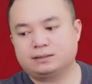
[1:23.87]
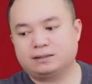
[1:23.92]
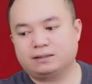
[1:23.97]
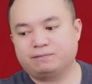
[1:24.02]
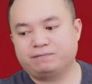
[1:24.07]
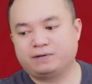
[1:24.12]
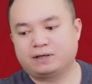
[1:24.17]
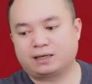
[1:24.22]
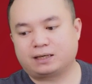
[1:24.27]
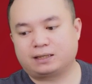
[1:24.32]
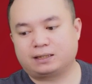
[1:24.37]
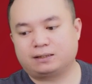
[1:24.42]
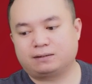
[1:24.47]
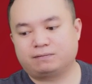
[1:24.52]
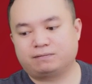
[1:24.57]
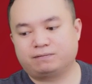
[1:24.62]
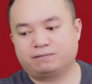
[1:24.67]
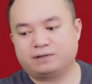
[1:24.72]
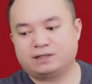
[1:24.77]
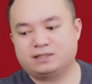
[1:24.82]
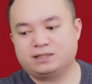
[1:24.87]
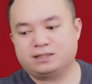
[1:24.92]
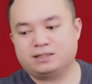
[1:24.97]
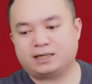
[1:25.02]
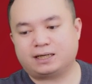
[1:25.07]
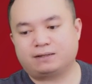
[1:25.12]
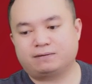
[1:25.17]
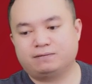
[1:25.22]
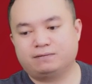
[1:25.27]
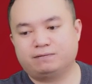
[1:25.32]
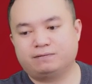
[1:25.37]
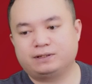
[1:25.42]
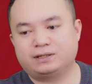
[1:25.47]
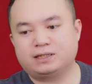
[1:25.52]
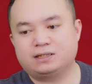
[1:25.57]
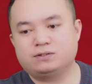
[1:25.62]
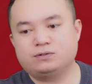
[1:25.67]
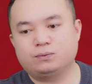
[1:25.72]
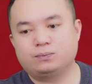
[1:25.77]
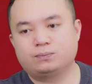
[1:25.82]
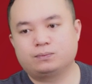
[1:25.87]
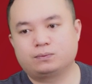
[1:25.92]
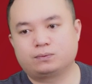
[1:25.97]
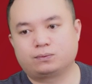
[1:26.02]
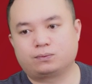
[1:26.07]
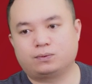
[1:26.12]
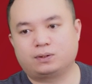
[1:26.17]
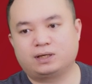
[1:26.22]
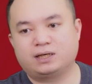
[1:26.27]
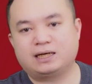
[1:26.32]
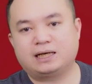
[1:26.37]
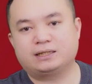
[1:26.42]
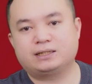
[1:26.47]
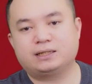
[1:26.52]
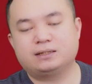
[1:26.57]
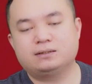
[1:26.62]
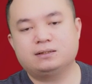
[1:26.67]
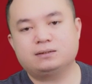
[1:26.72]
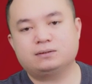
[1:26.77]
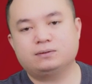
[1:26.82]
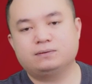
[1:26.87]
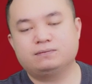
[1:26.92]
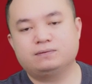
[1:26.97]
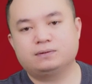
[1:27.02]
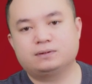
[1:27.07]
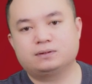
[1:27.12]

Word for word: cái việc về siết chặt về tín dụng của ngân hàng nhà nước tôi